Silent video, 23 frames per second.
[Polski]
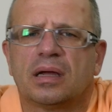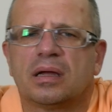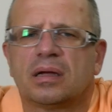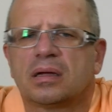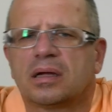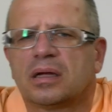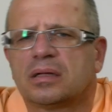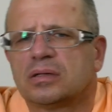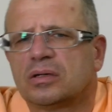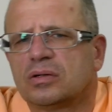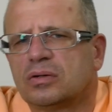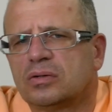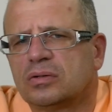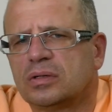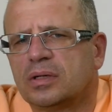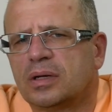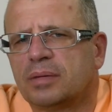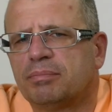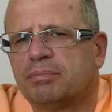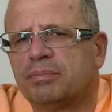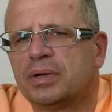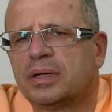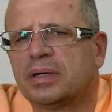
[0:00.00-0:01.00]
A,
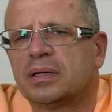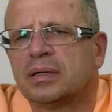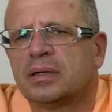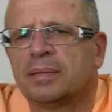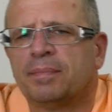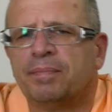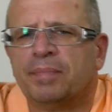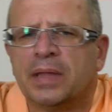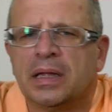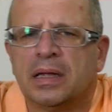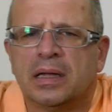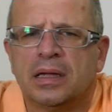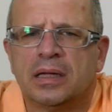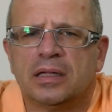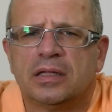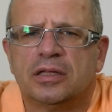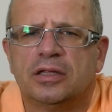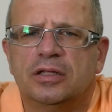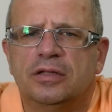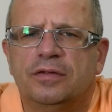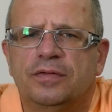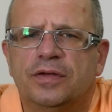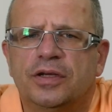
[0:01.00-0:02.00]
kategorię B,
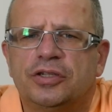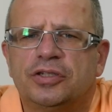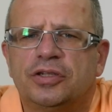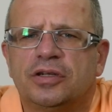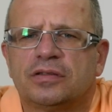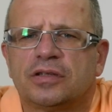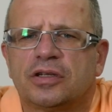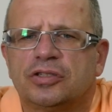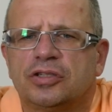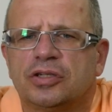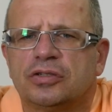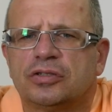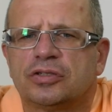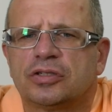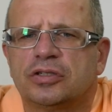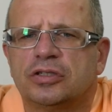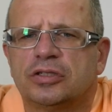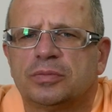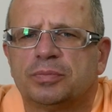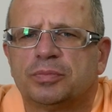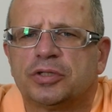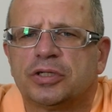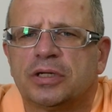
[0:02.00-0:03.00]
200 za
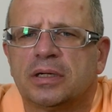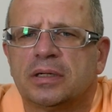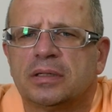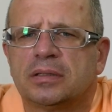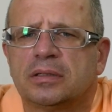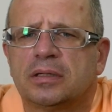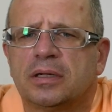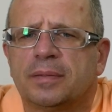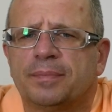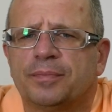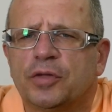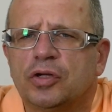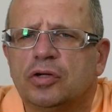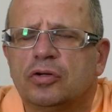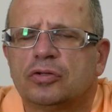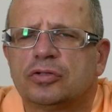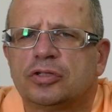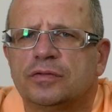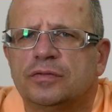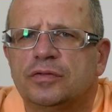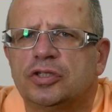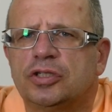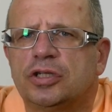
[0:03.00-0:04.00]
ciężki sprzęt, no i
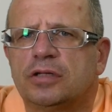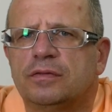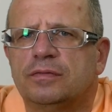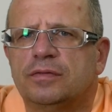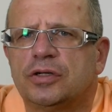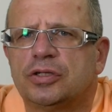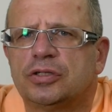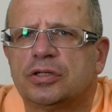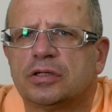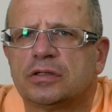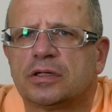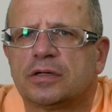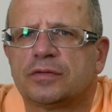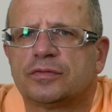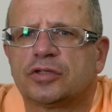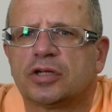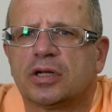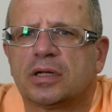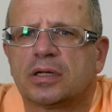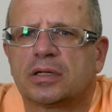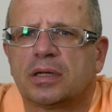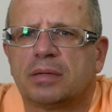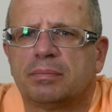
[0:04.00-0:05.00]
oczywiście 200 za
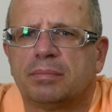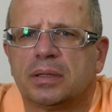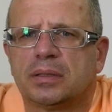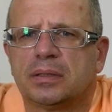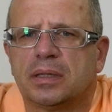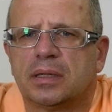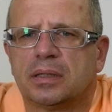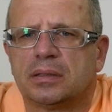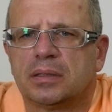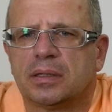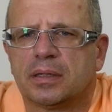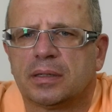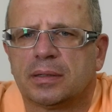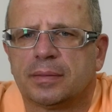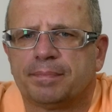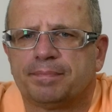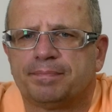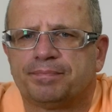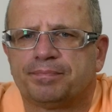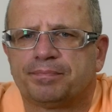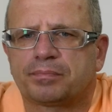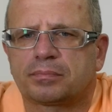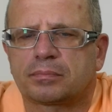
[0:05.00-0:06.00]
wszelakie badania,
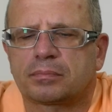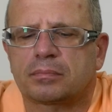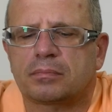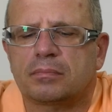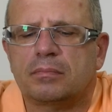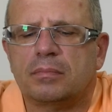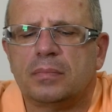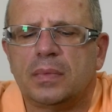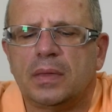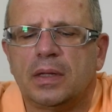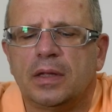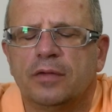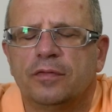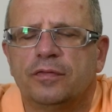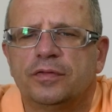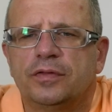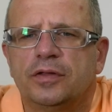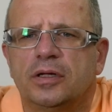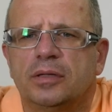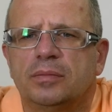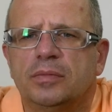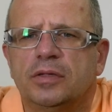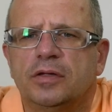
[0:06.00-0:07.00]
w
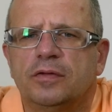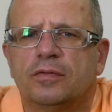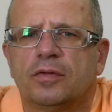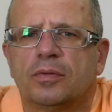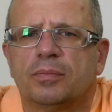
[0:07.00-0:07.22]
tym i